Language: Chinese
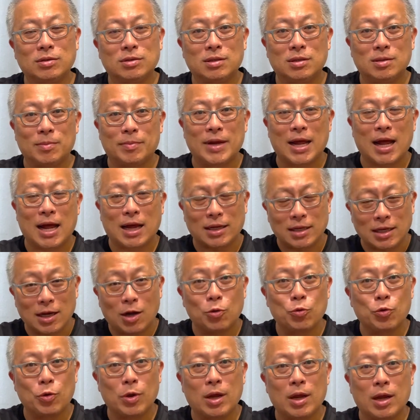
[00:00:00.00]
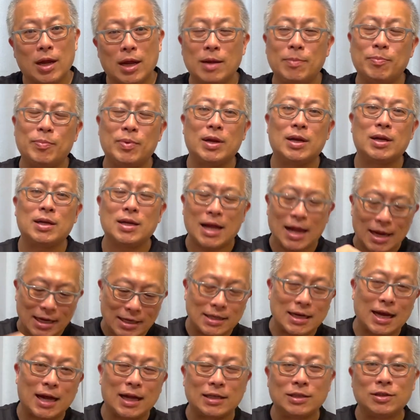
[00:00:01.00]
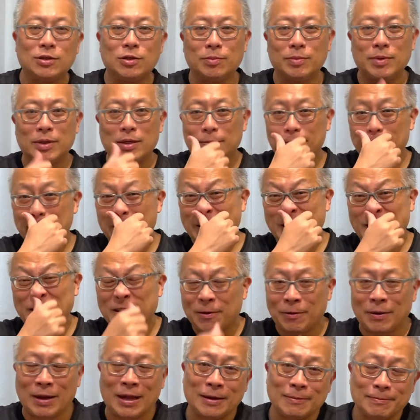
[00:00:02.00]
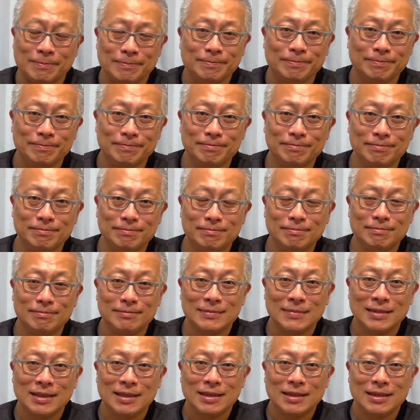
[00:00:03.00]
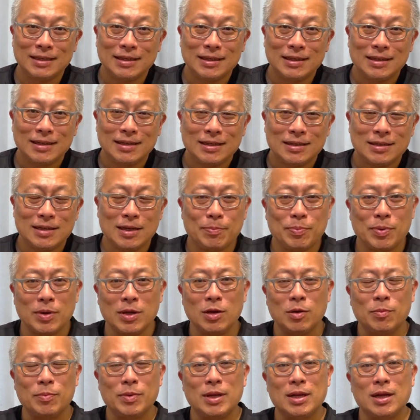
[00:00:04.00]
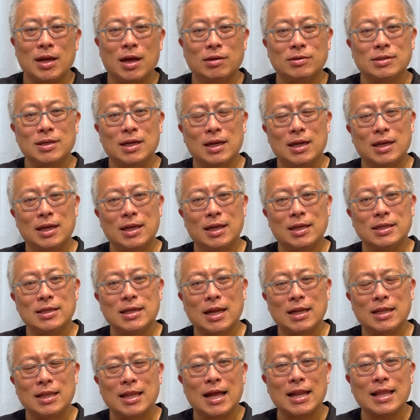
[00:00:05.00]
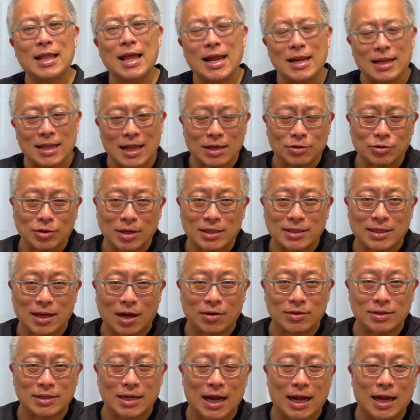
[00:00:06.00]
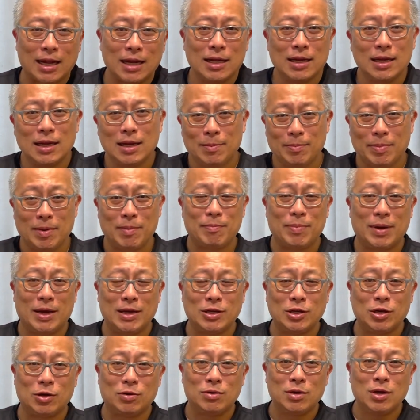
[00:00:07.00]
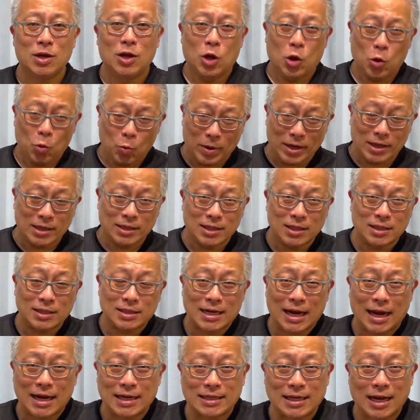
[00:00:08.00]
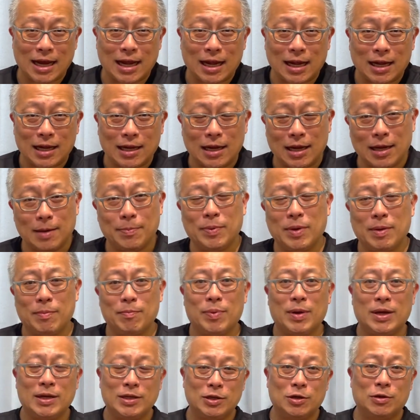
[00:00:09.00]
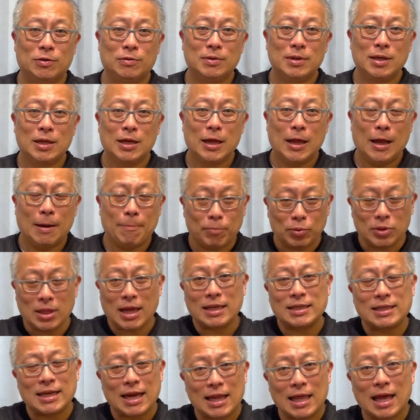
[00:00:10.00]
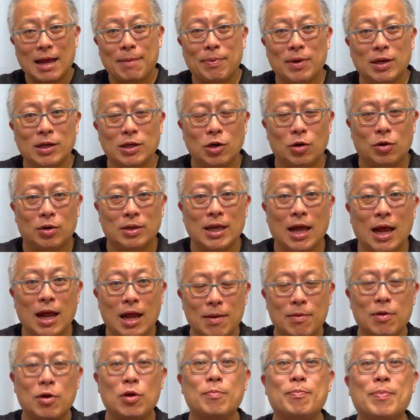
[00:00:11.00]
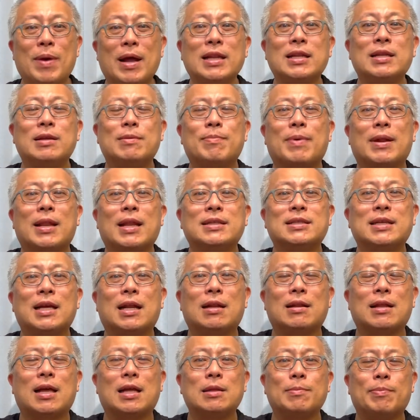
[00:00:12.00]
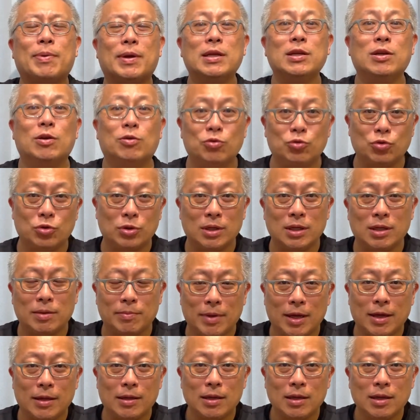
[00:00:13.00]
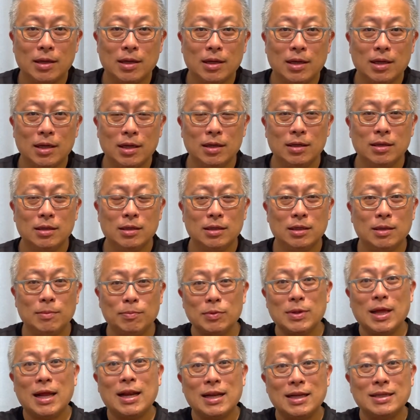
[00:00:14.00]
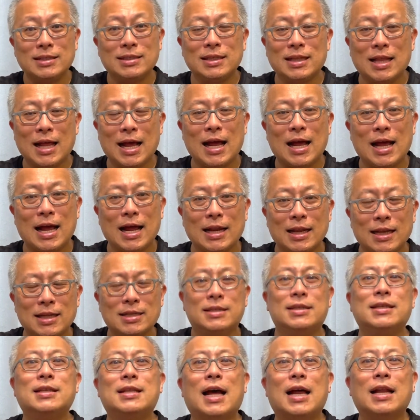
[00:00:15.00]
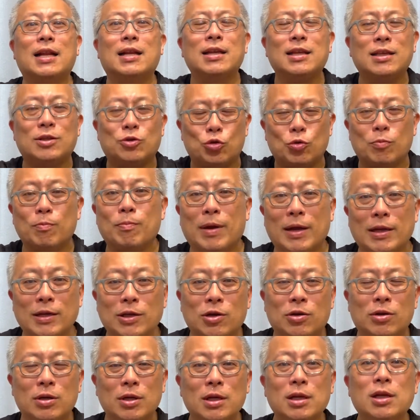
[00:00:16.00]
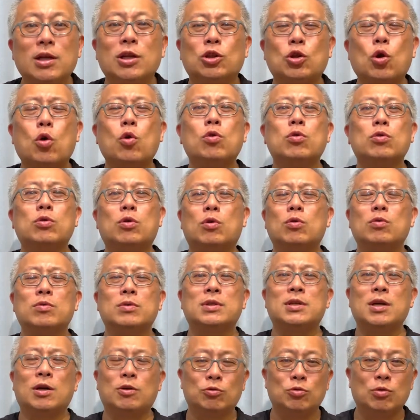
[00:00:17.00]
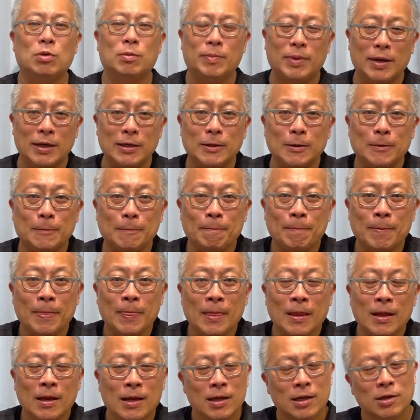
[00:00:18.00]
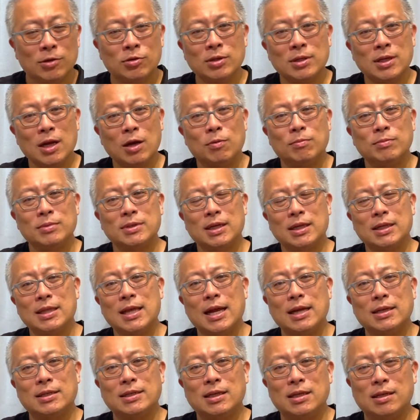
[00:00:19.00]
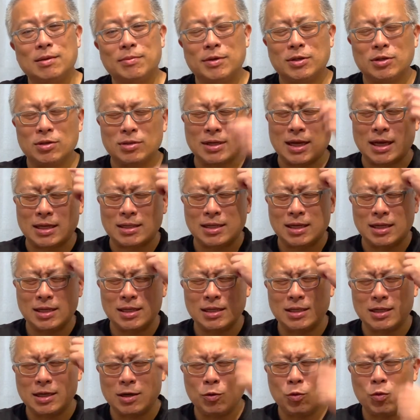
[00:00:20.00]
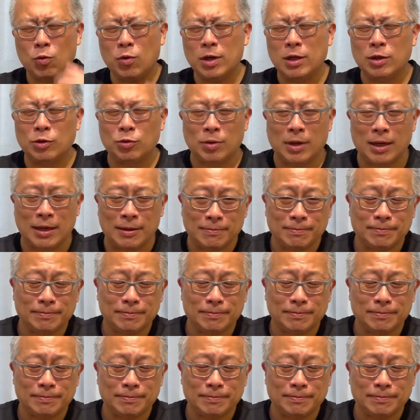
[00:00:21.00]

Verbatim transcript: 怎么样邀约？哎，别人按一下你就变成朋友了。现朋友变成好像很廉价，拿赖拿出来扫一下变朋友，微信加一下一变朋友，还不但加他朋友，他还会把你把他加到他的朋友群里面。你不但认识他，还认识他的一群朋友，通通叫做朋友。所以在我们这一代人里面就产生了一些混乱。